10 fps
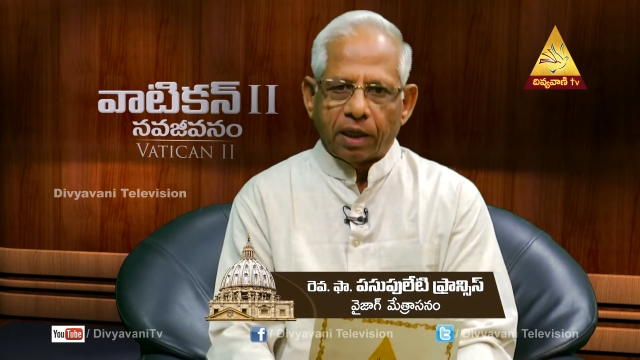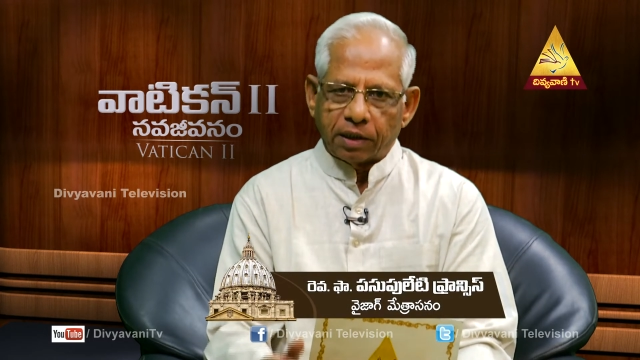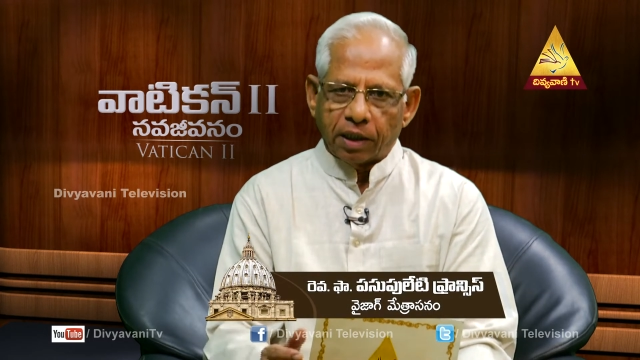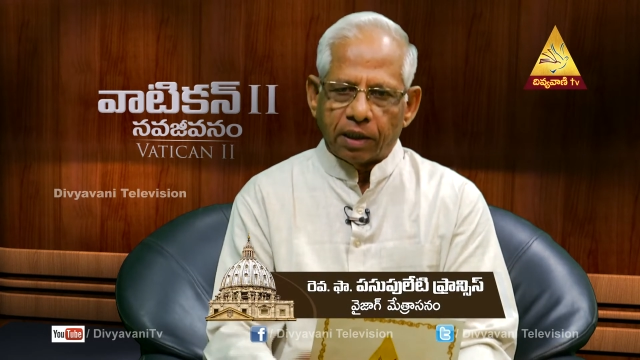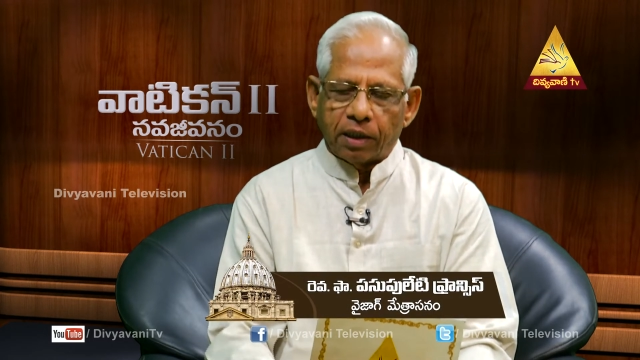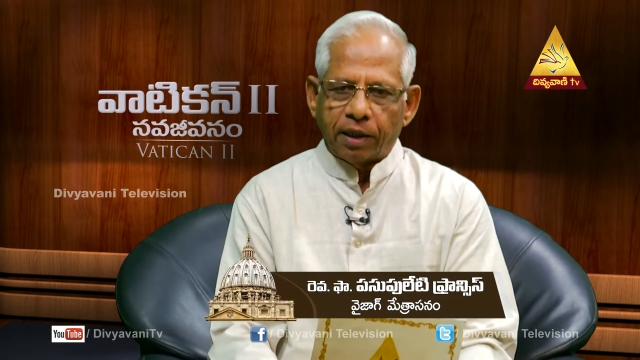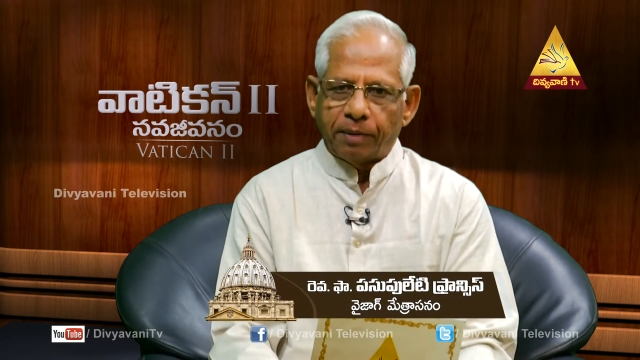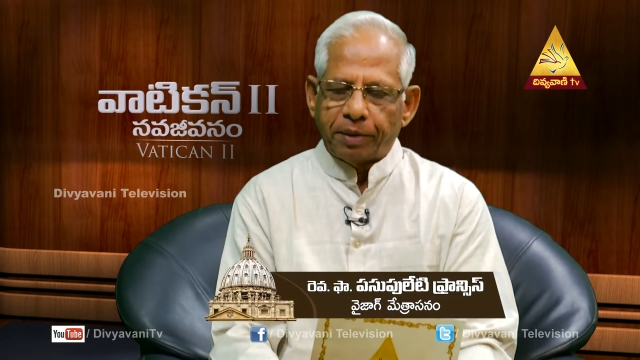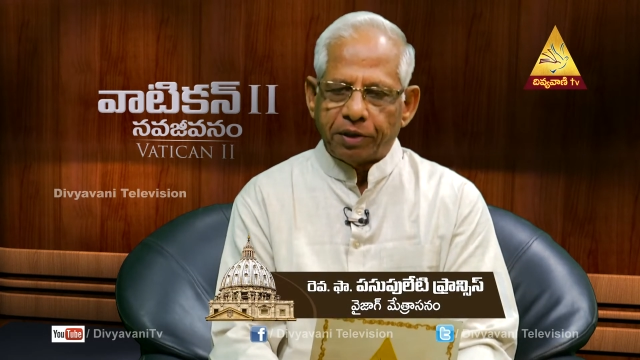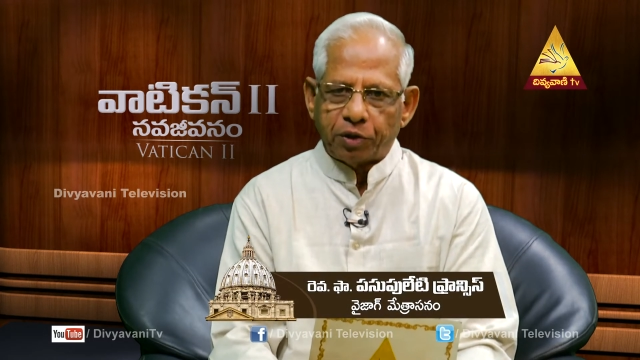గత
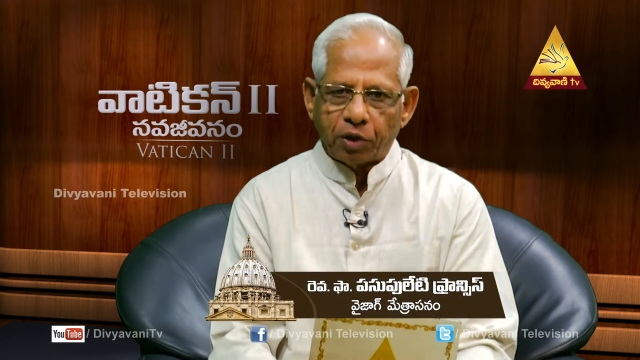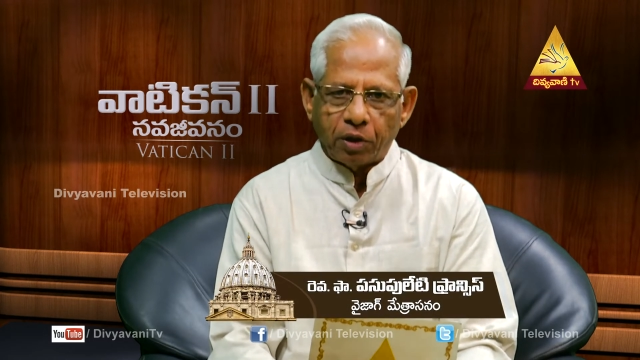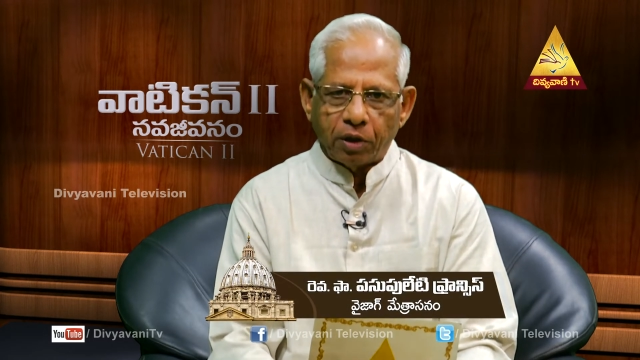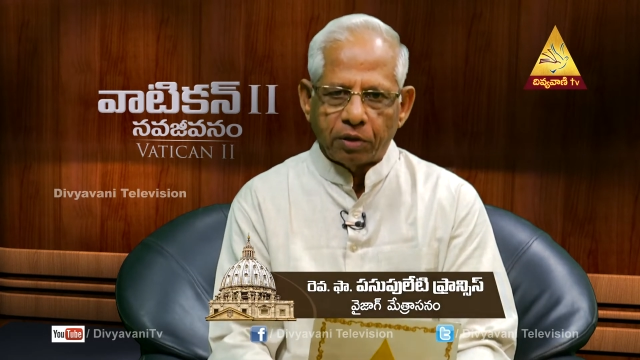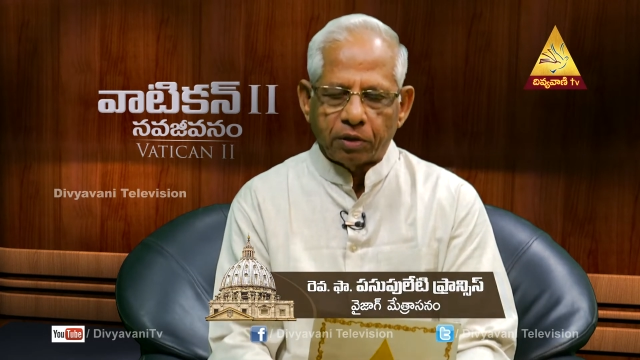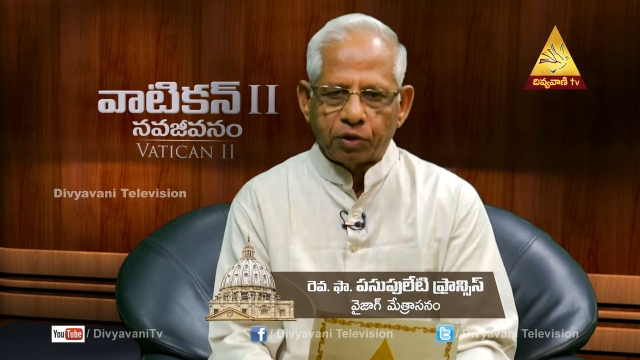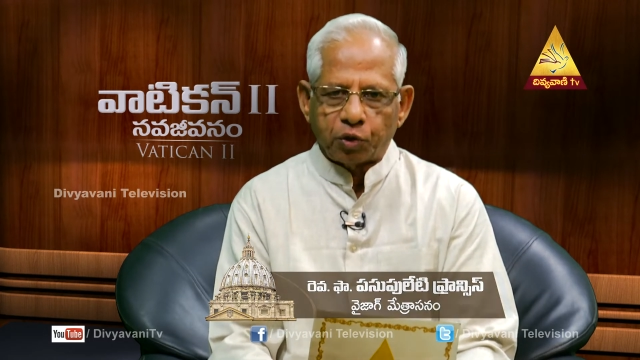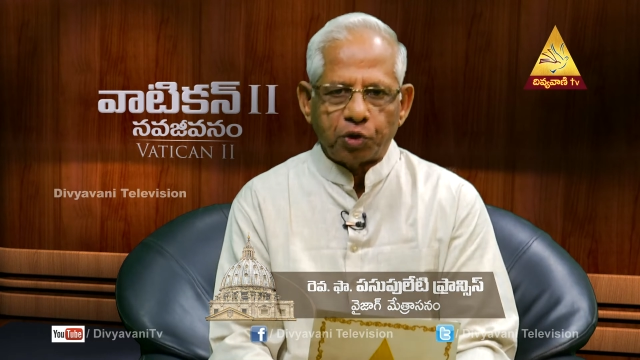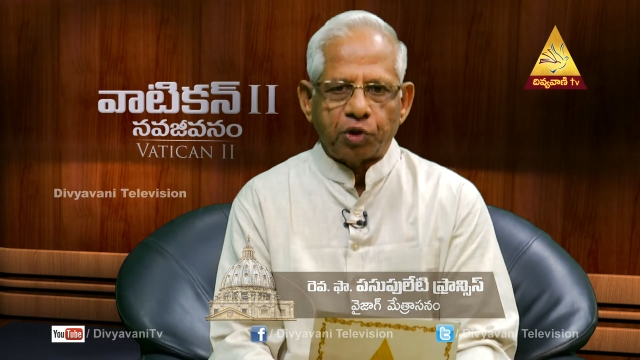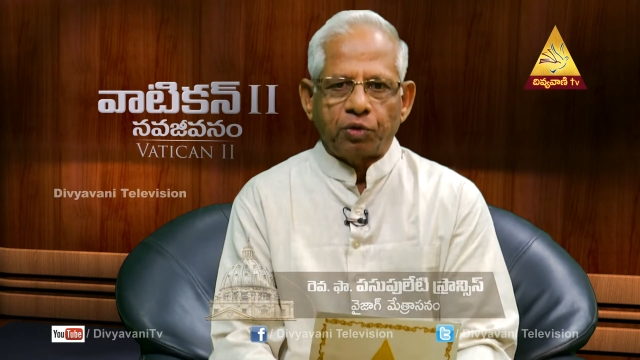ఎపిసోడ్లో
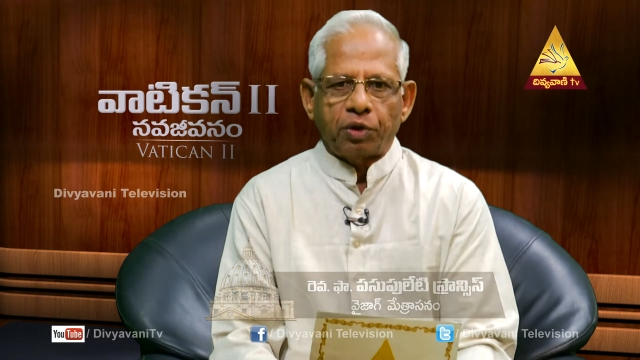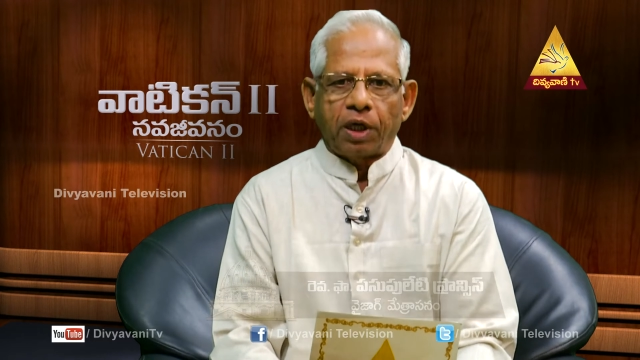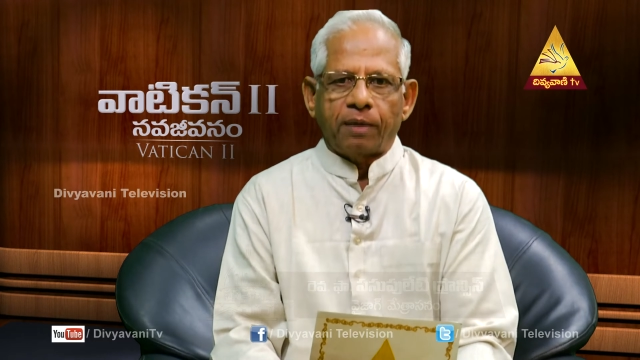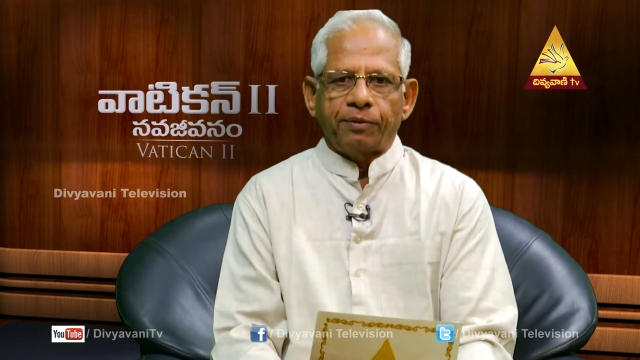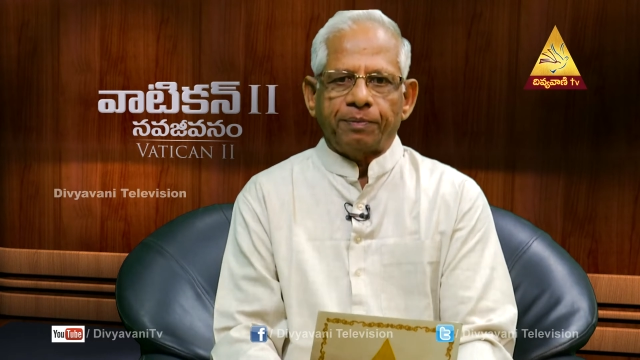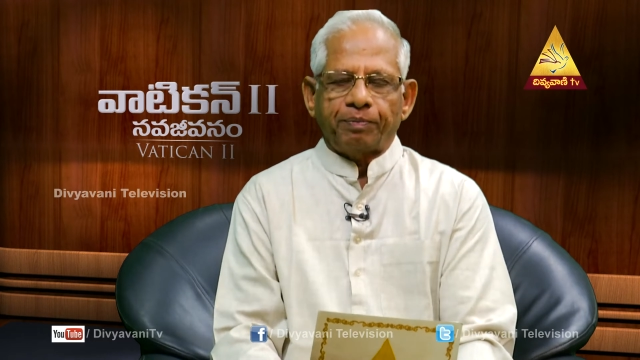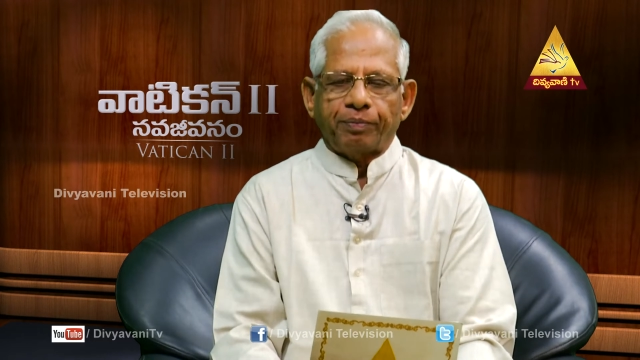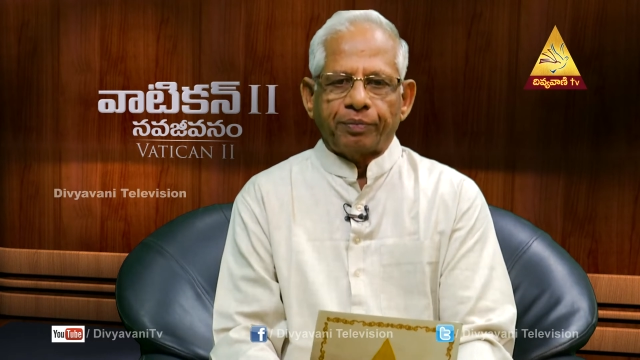చూసి ఉన్నాము